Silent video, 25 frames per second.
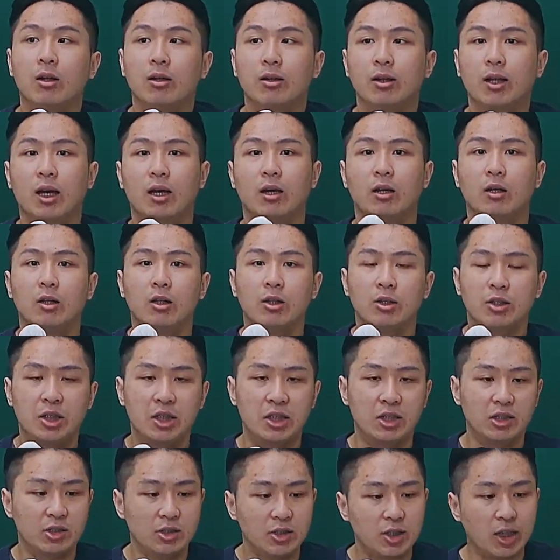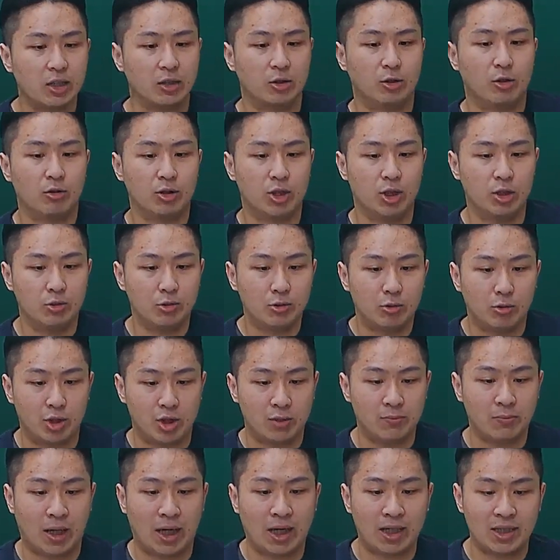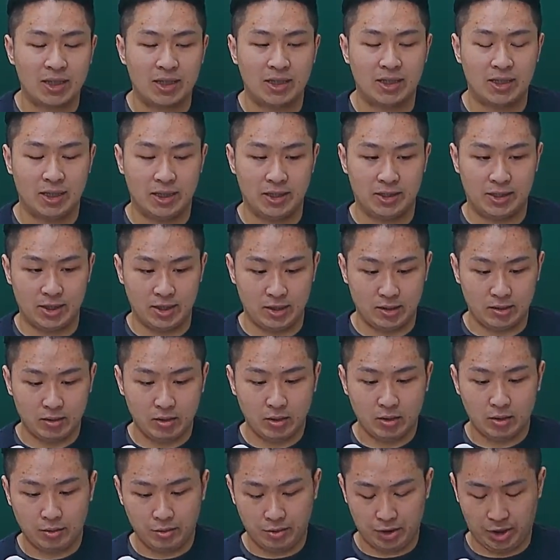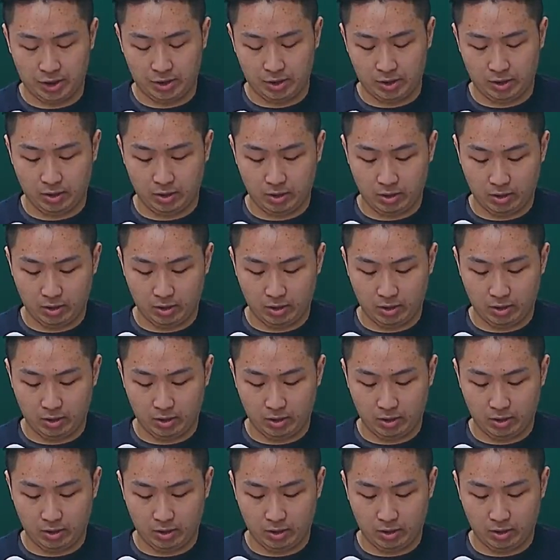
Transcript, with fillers: 那其实这个东西如果你把它写进你的